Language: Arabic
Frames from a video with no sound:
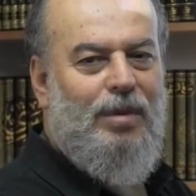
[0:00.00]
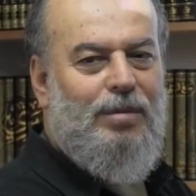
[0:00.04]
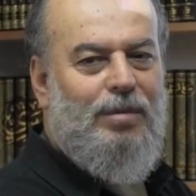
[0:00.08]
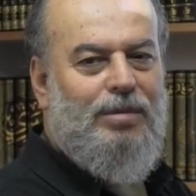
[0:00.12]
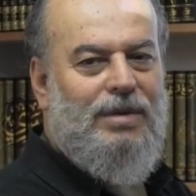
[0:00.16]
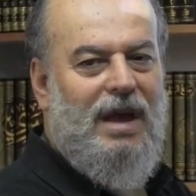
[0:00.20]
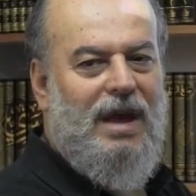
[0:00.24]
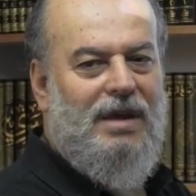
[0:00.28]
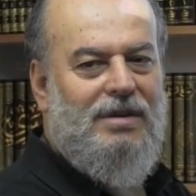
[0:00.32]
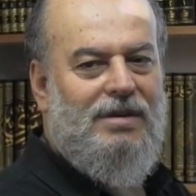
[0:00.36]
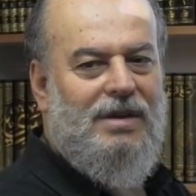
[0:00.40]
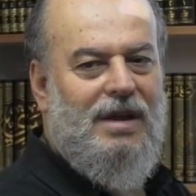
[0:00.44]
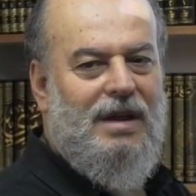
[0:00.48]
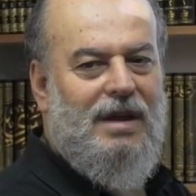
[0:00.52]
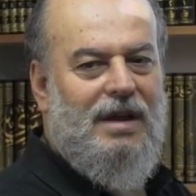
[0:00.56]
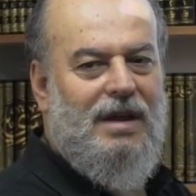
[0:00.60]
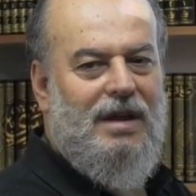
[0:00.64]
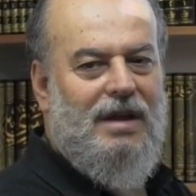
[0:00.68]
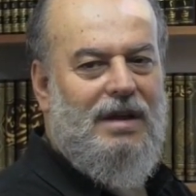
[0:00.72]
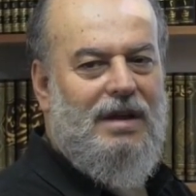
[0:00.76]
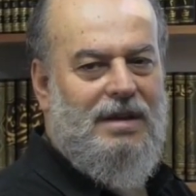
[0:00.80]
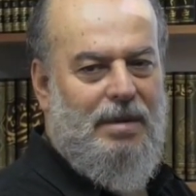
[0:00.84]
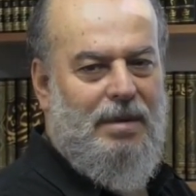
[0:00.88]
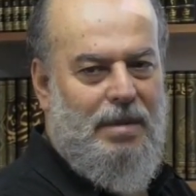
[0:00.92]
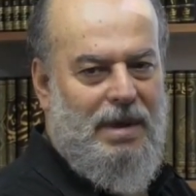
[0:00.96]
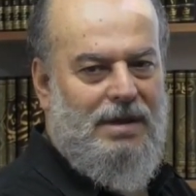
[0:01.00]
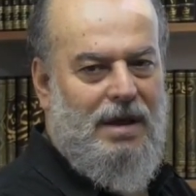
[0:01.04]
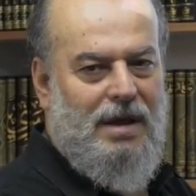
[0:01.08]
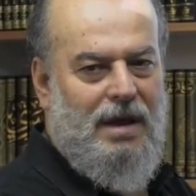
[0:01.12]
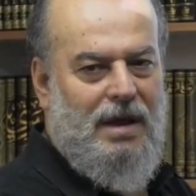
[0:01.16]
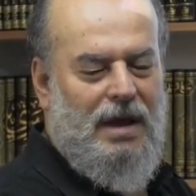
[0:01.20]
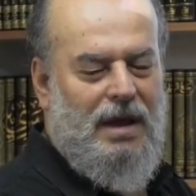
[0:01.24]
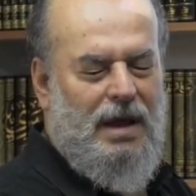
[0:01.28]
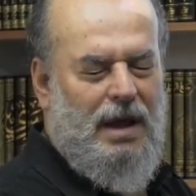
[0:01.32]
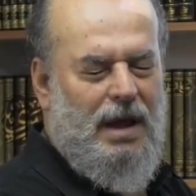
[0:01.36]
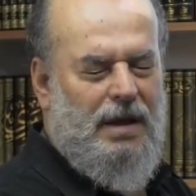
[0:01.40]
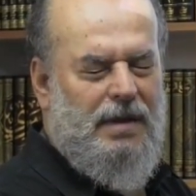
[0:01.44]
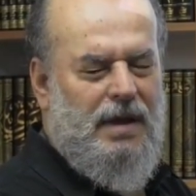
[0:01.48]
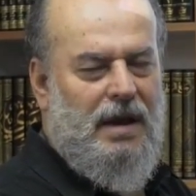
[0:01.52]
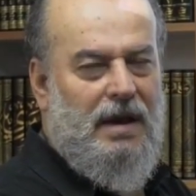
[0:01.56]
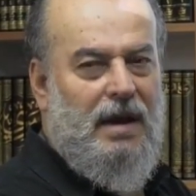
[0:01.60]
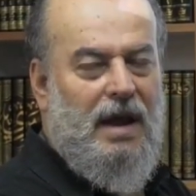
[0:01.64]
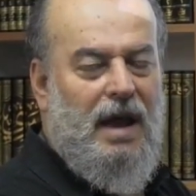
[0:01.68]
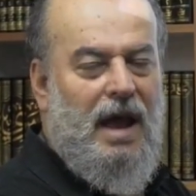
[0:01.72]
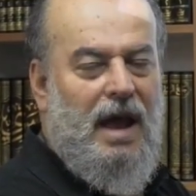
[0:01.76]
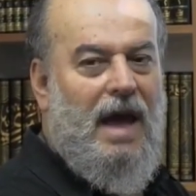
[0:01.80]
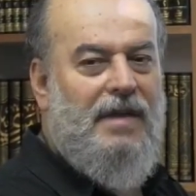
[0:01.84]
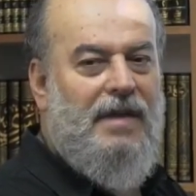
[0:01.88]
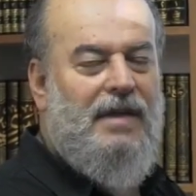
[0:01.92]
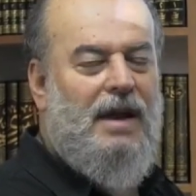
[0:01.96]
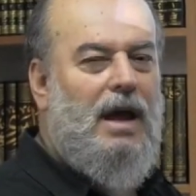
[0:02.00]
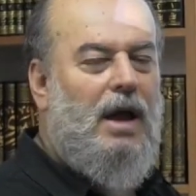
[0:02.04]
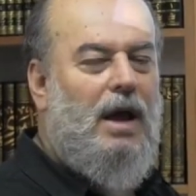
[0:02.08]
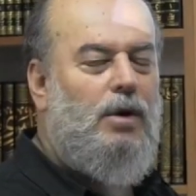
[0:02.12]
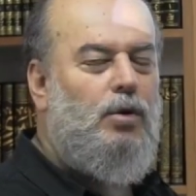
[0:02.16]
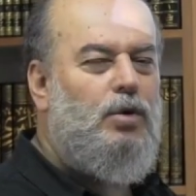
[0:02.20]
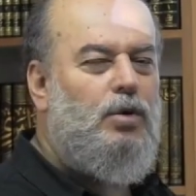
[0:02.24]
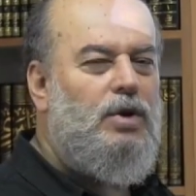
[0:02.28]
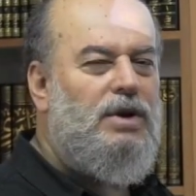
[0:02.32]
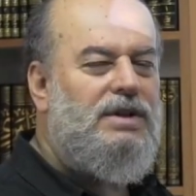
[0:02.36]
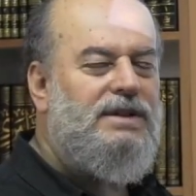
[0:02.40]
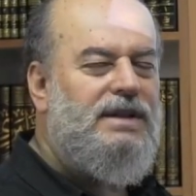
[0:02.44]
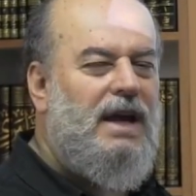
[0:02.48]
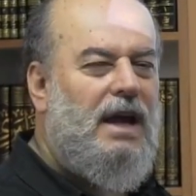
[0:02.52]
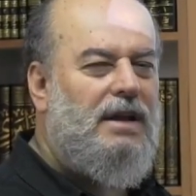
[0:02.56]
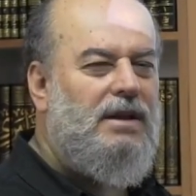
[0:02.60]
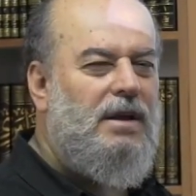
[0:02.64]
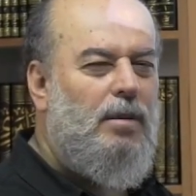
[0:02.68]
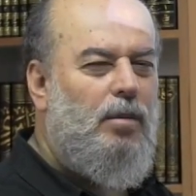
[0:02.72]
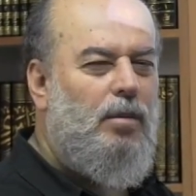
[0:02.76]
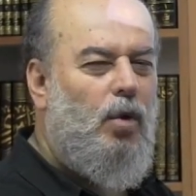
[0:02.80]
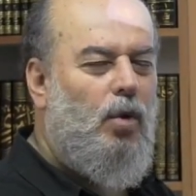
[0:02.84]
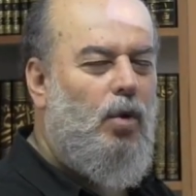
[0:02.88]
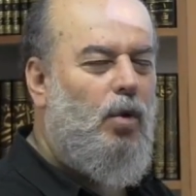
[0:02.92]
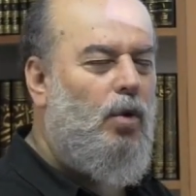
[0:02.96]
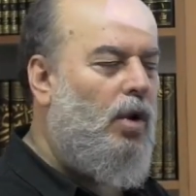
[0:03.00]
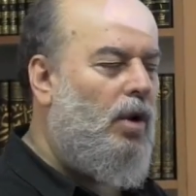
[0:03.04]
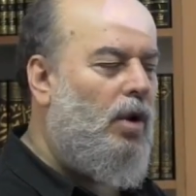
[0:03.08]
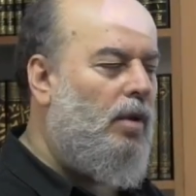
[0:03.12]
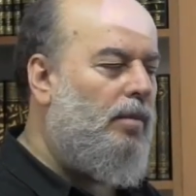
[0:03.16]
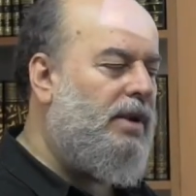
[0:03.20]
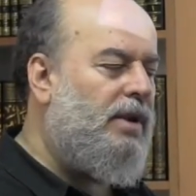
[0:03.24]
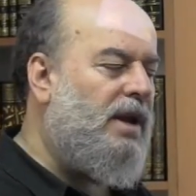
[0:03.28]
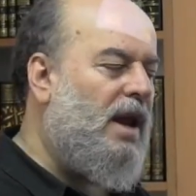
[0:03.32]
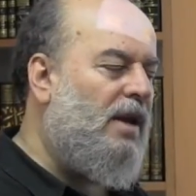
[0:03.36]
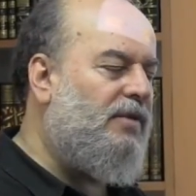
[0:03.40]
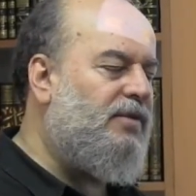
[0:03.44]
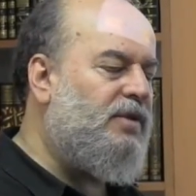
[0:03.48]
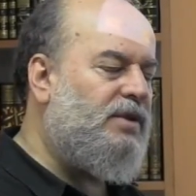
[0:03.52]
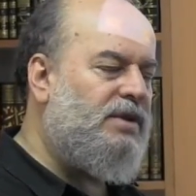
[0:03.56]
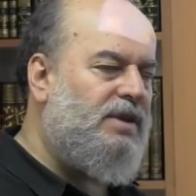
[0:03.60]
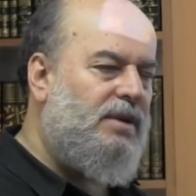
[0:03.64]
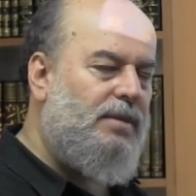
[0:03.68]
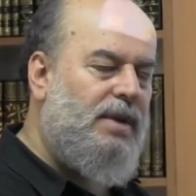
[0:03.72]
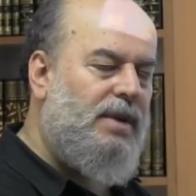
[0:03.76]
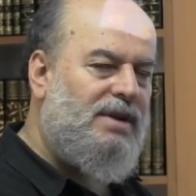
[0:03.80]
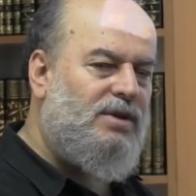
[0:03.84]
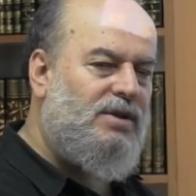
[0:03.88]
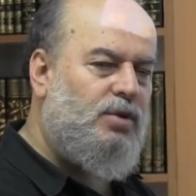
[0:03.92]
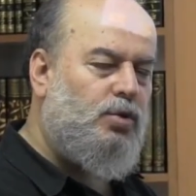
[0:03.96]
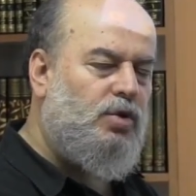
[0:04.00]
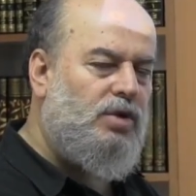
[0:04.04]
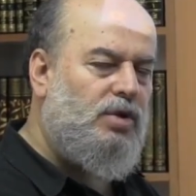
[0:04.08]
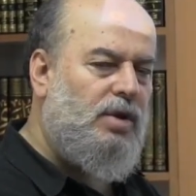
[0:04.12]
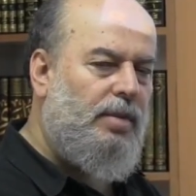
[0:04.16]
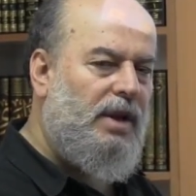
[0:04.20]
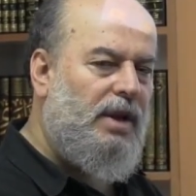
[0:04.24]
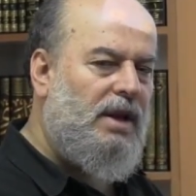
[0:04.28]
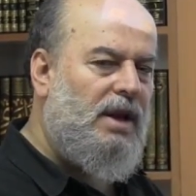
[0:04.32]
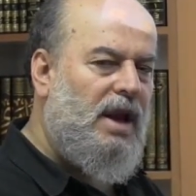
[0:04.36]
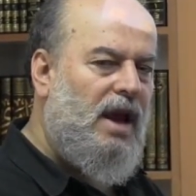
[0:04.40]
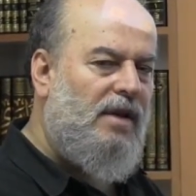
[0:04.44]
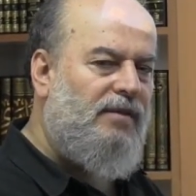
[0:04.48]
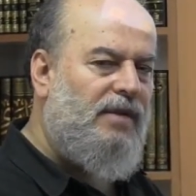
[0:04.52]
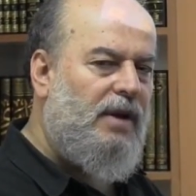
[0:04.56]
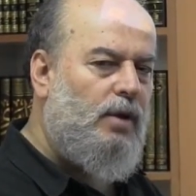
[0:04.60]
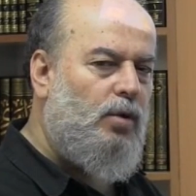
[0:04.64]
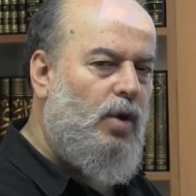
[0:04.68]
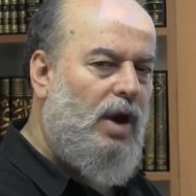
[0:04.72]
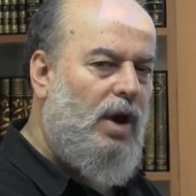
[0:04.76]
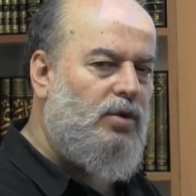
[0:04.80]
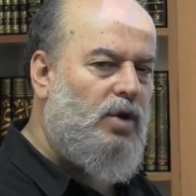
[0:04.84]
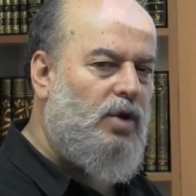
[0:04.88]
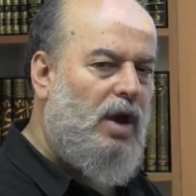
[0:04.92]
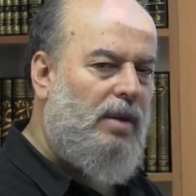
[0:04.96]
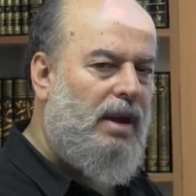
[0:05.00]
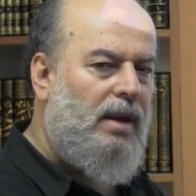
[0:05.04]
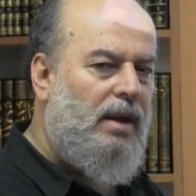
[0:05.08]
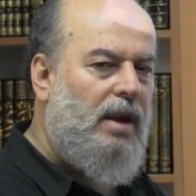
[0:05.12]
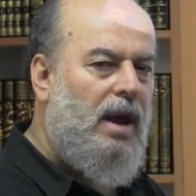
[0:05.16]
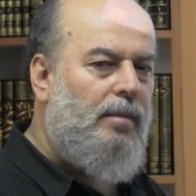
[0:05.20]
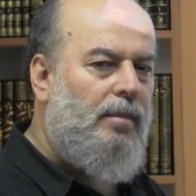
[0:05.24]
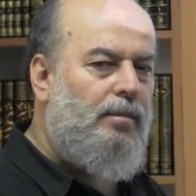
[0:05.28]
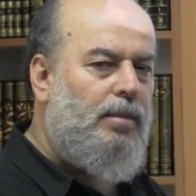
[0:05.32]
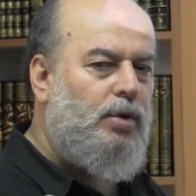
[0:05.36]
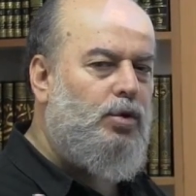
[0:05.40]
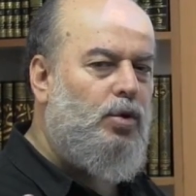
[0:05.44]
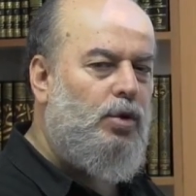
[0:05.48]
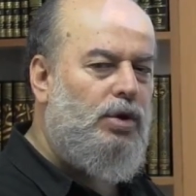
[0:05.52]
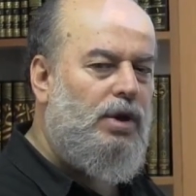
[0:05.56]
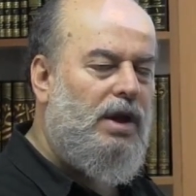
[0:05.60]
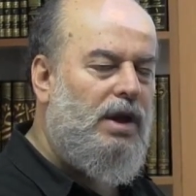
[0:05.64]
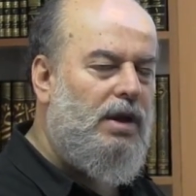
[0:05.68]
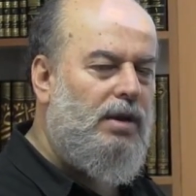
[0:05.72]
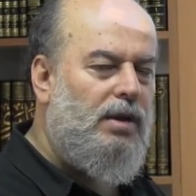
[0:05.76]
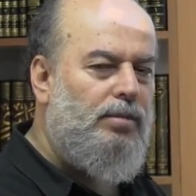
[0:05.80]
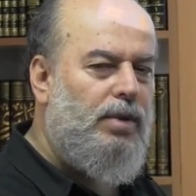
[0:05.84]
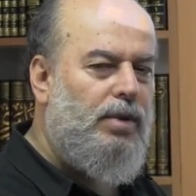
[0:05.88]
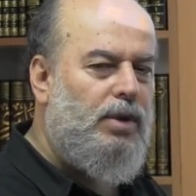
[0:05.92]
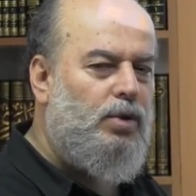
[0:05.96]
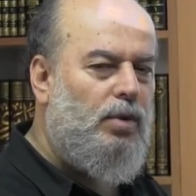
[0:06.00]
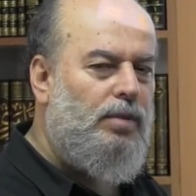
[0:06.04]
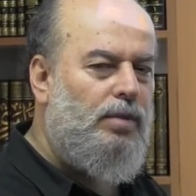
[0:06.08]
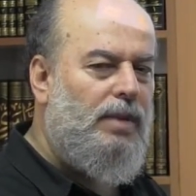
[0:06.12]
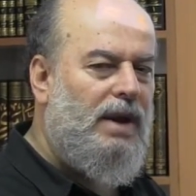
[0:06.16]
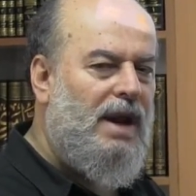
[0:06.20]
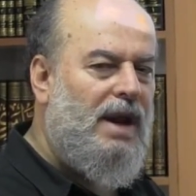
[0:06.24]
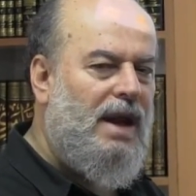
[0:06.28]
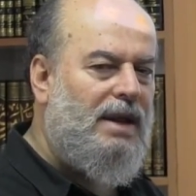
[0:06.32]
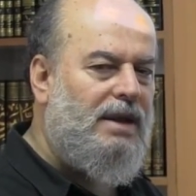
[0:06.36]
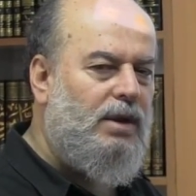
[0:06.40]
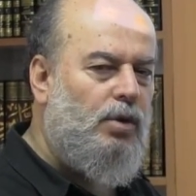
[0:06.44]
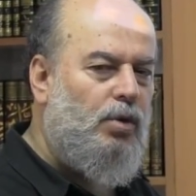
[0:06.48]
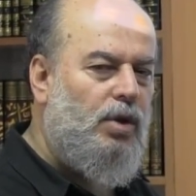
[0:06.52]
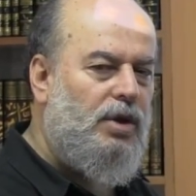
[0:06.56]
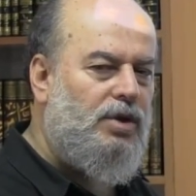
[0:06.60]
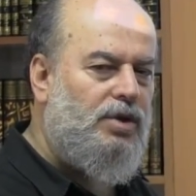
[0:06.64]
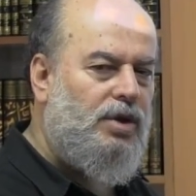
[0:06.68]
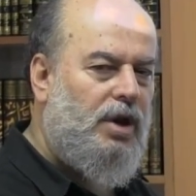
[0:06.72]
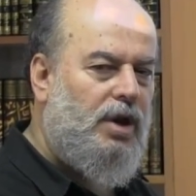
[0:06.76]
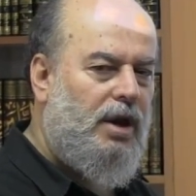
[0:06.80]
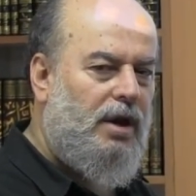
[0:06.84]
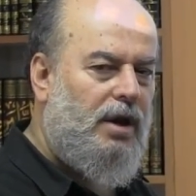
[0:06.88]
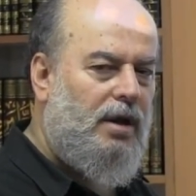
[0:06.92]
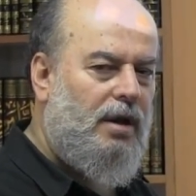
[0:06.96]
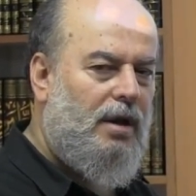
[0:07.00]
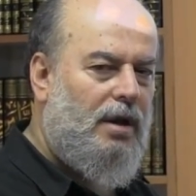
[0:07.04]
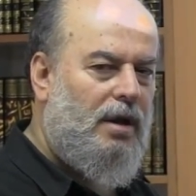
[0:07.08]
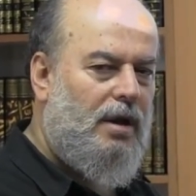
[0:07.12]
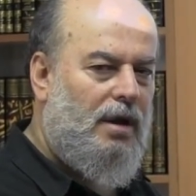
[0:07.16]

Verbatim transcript: ممتاز انتبهت اذا هذا القانون يستخدموه من 1976 ل 2041 بدون بدون ميلادي وهجري